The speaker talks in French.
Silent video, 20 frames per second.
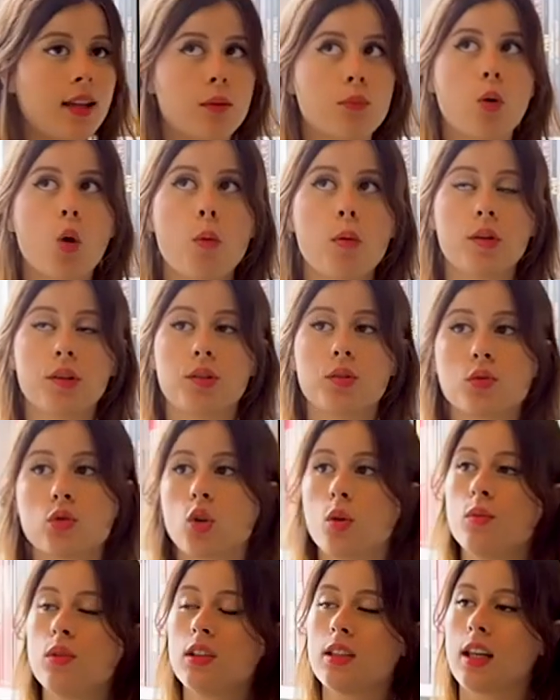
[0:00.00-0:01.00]
à cette
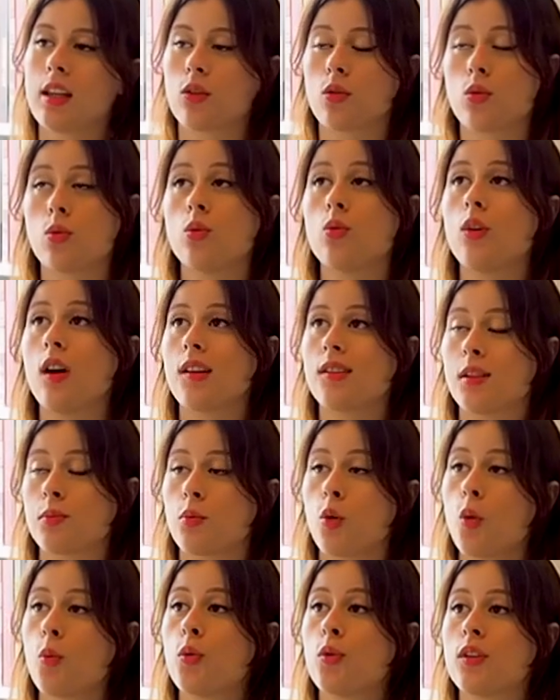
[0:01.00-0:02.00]
proposition de
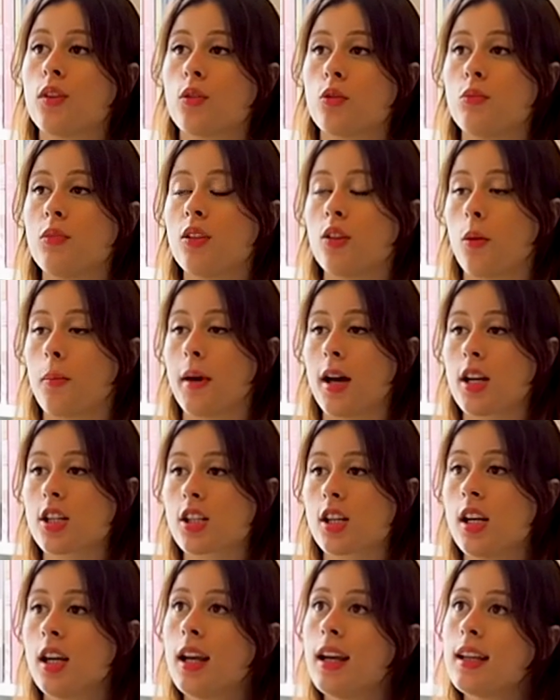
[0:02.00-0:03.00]
communication, à cette proposition
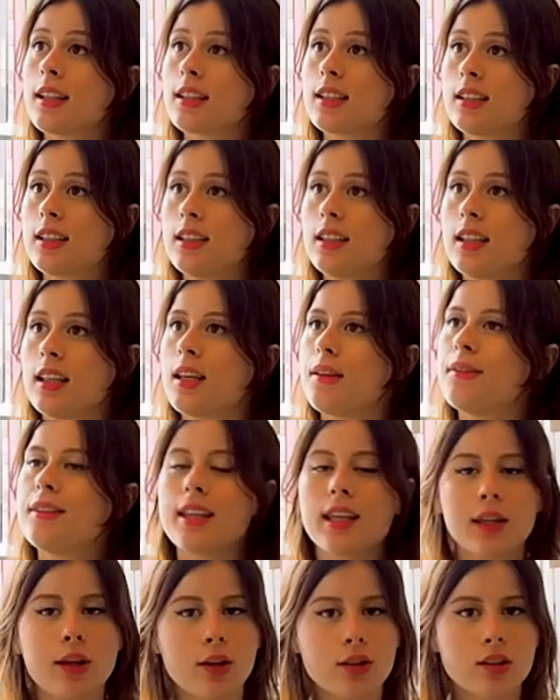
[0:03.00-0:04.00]
de mise en page
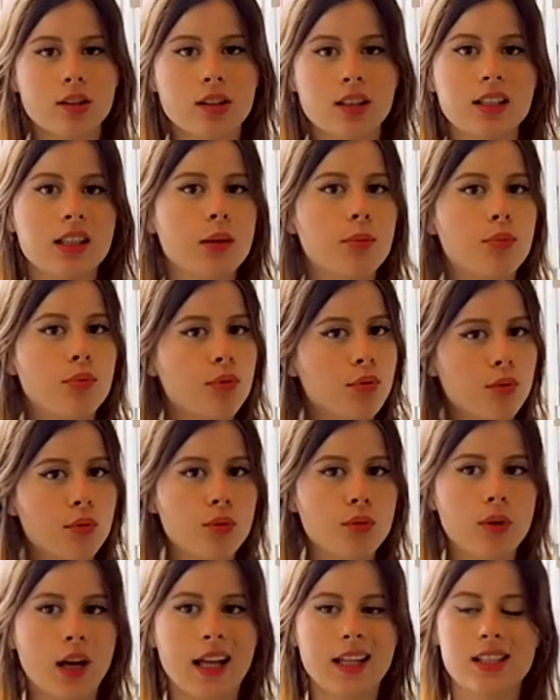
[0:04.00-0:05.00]
qui est vieillotte,
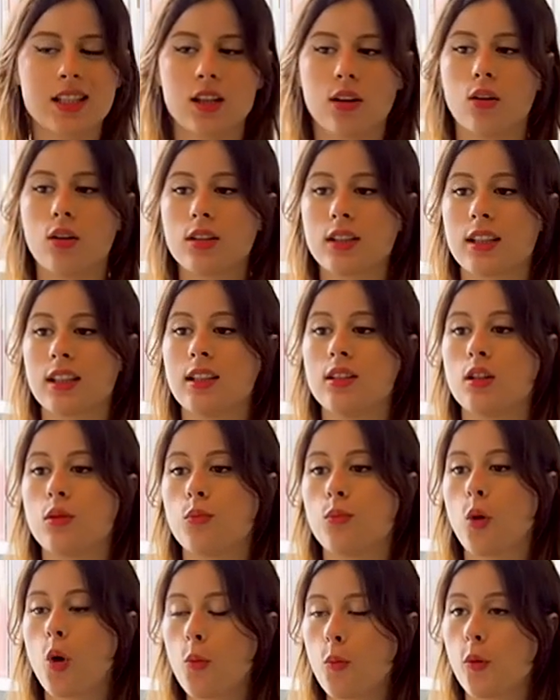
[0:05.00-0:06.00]
qui n'est plus
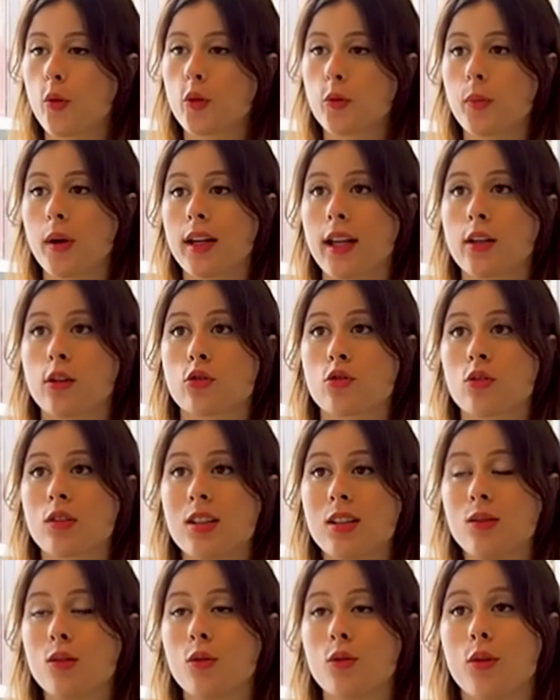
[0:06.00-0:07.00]
attirante et qui ne propose
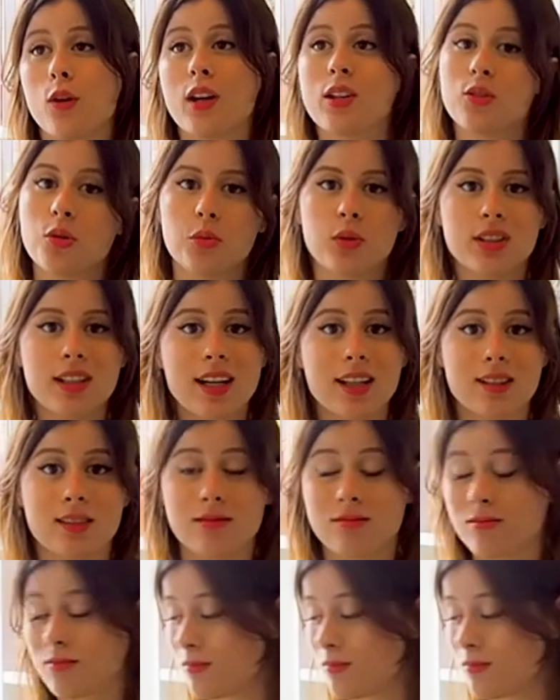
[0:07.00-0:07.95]
pas quelque chose d'innovant et de